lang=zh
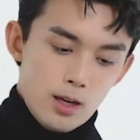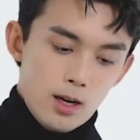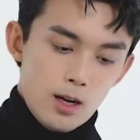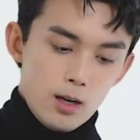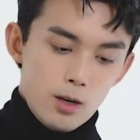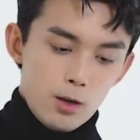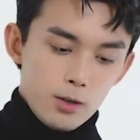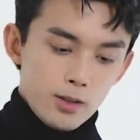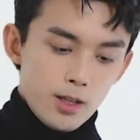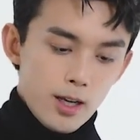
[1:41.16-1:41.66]

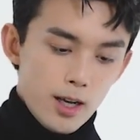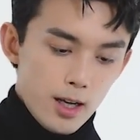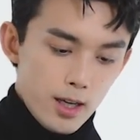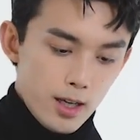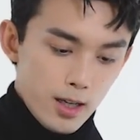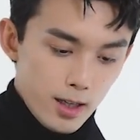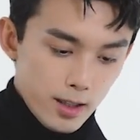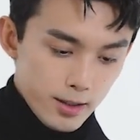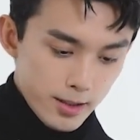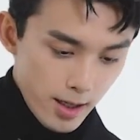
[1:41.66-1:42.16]
Hello，
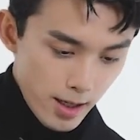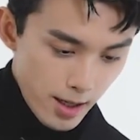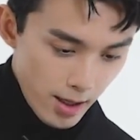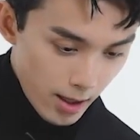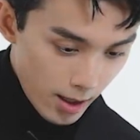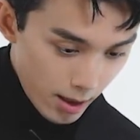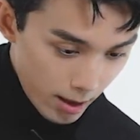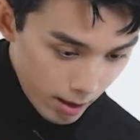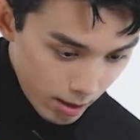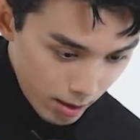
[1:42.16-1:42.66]
大家
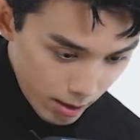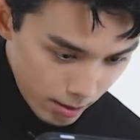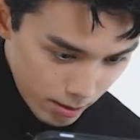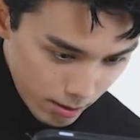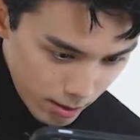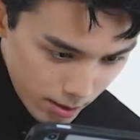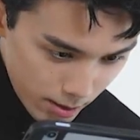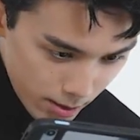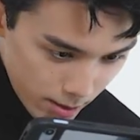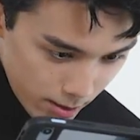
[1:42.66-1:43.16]
好，
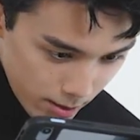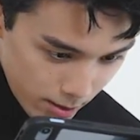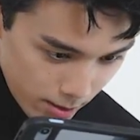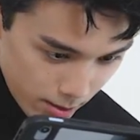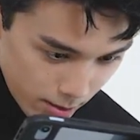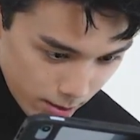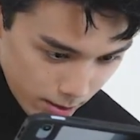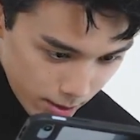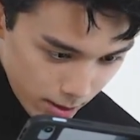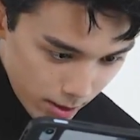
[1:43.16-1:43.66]
呃，
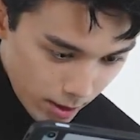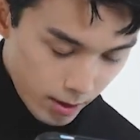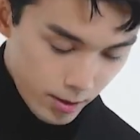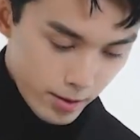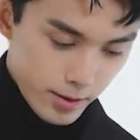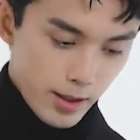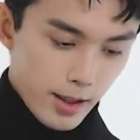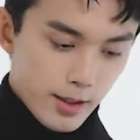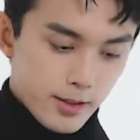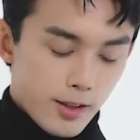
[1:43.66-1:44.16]
一阳
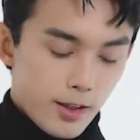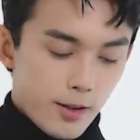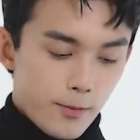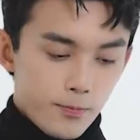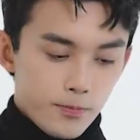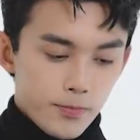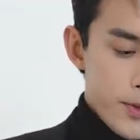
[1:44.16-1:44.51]
再来操，